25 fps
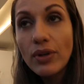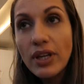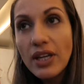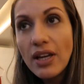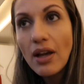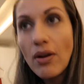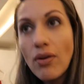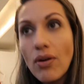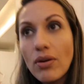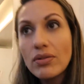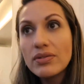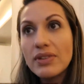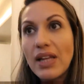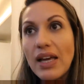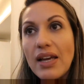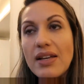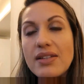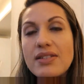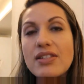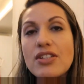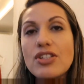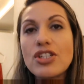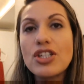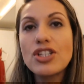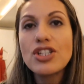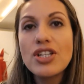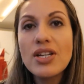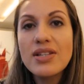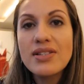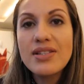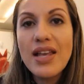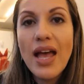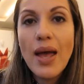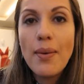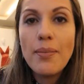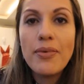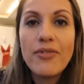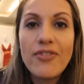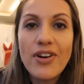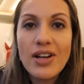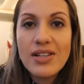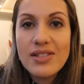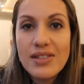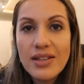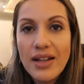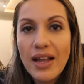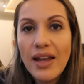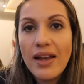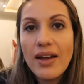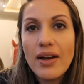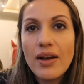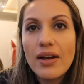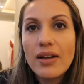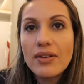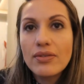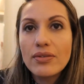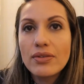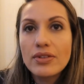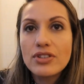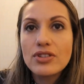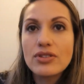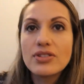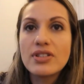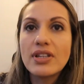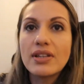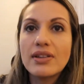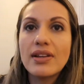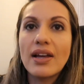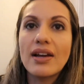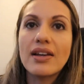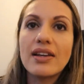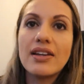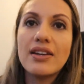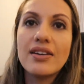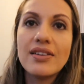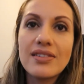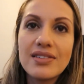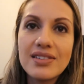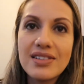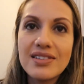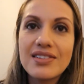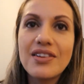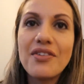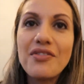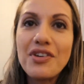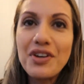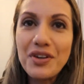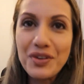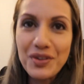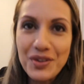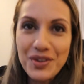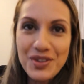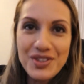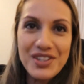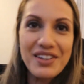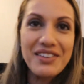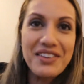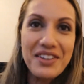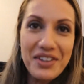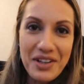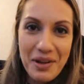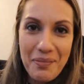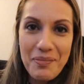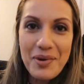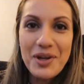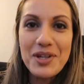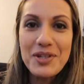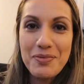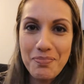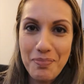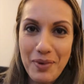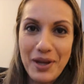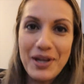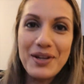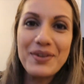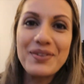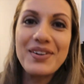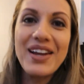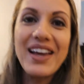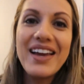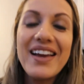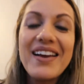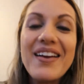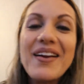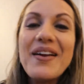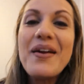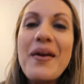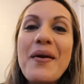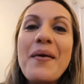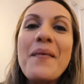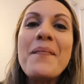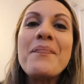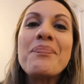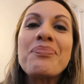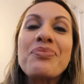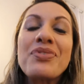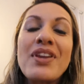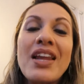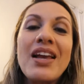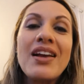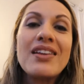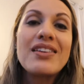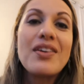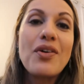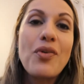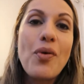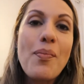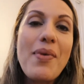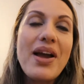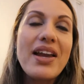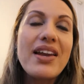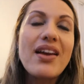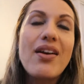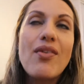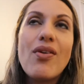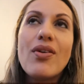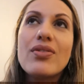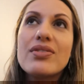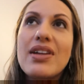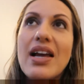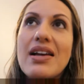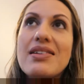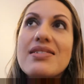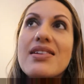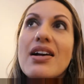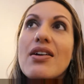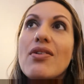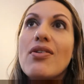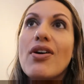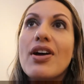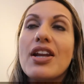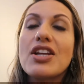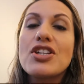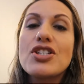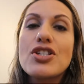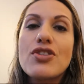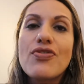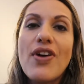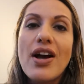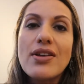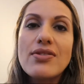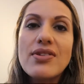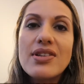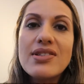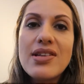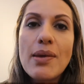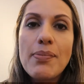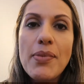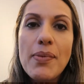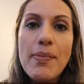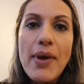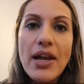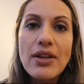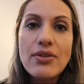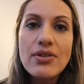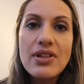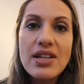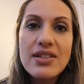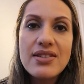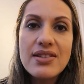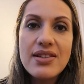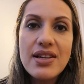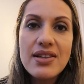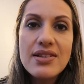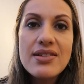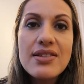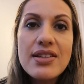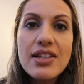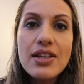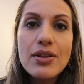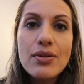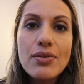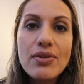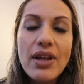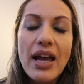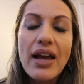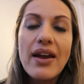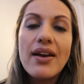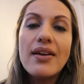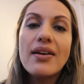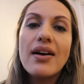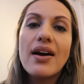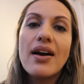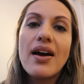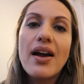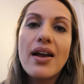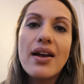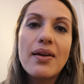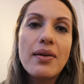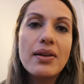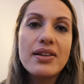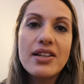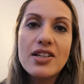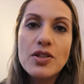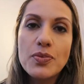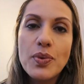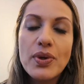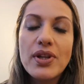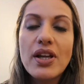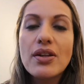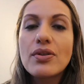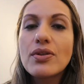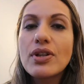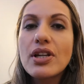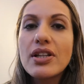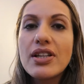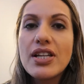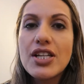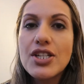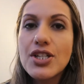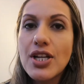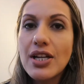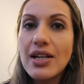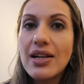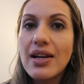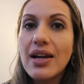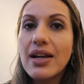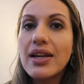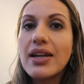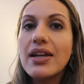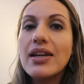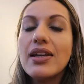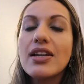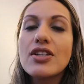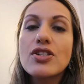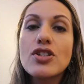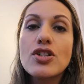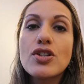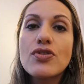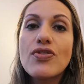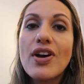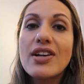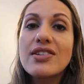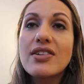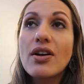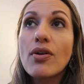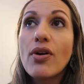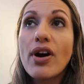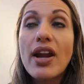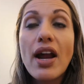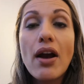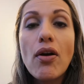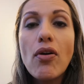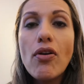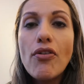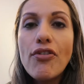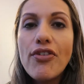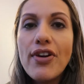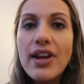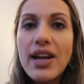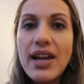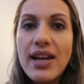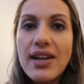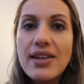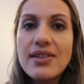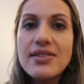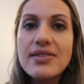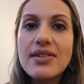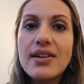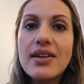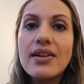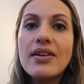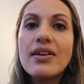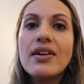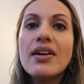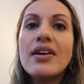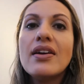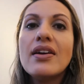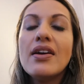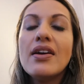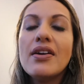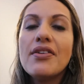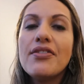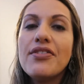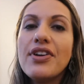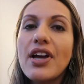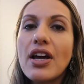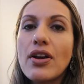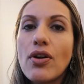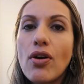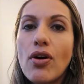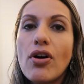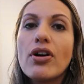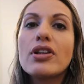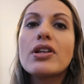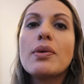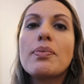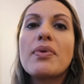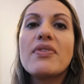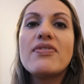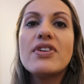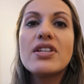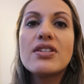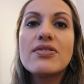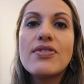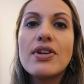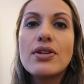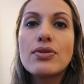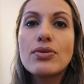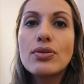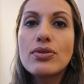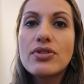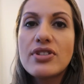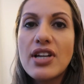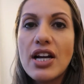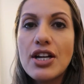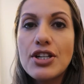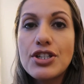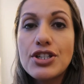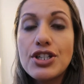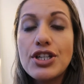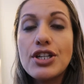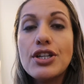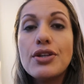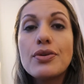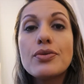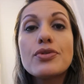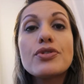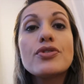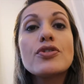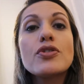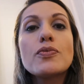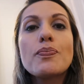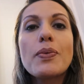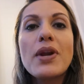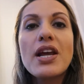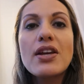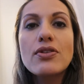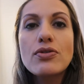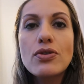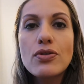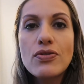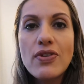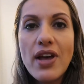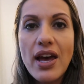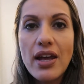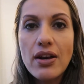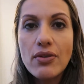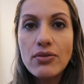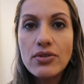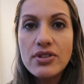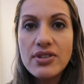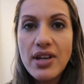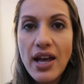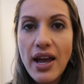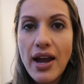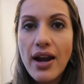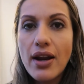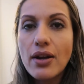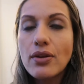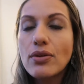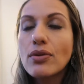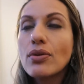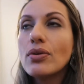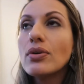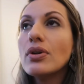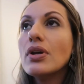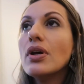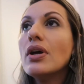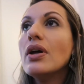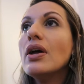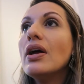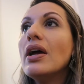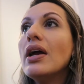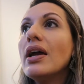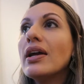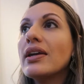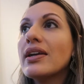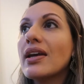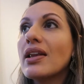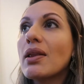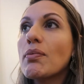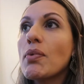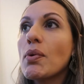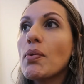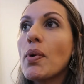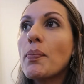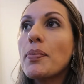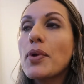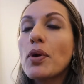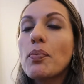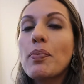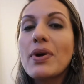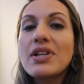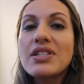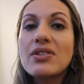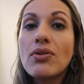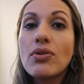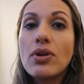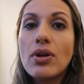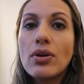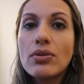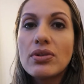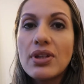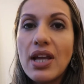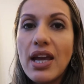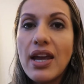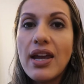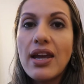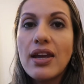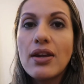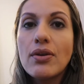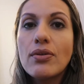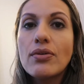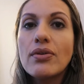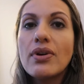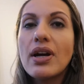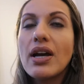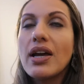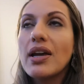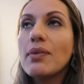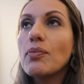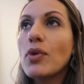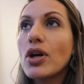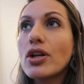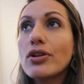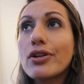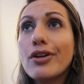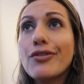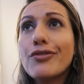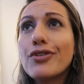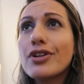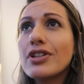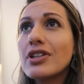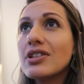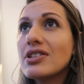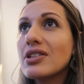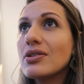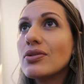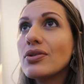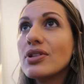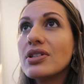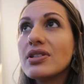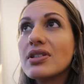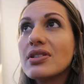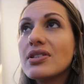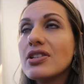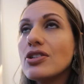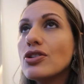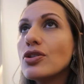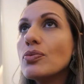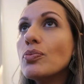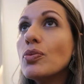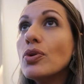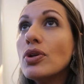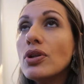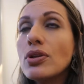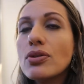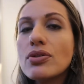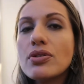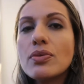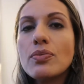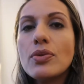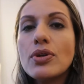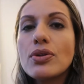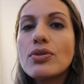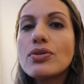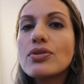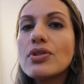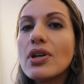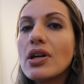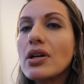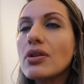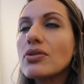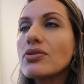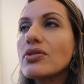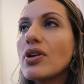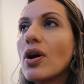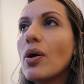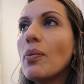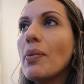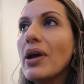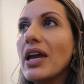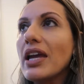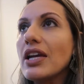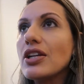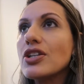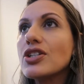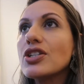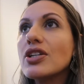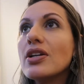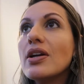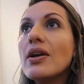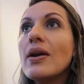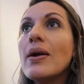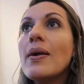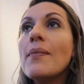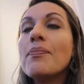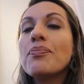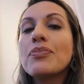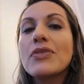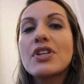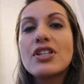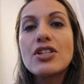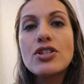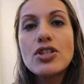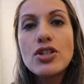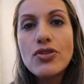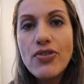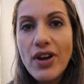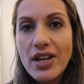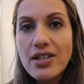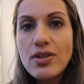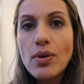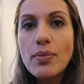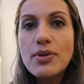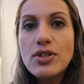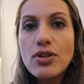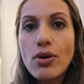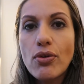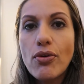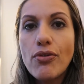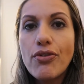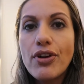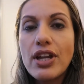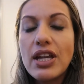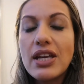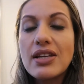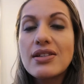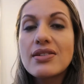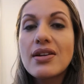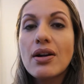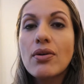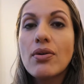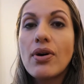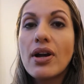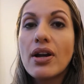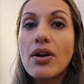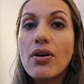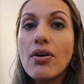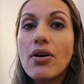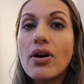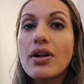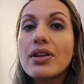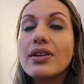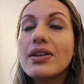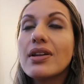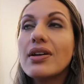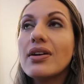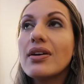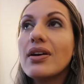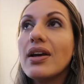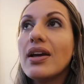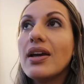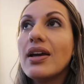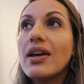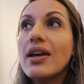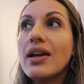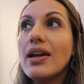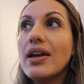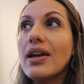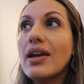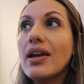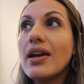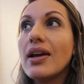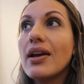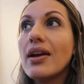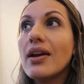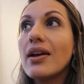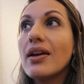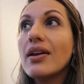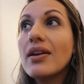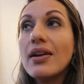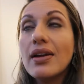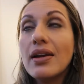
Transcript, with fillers: o que que acontece? A gente recebe, faz, né? Deixa eu sentar aqui. Vocês estão vendo que eu tô sentando lá pelo espelho, né? Então como é que acontece agora? A gente faz o recebimento desse tecido, né? A transportadora deixa ele aqui. A gente faz agora a conferência via nota para ver se veio tudo certinho, se os preços vieram certo, que é também uma preocupação que eu tenho, é, embora eu tenha fornecedores assim de muitos e muitos anos realmente, mas a gente faz realmente a conferência com a nota, é,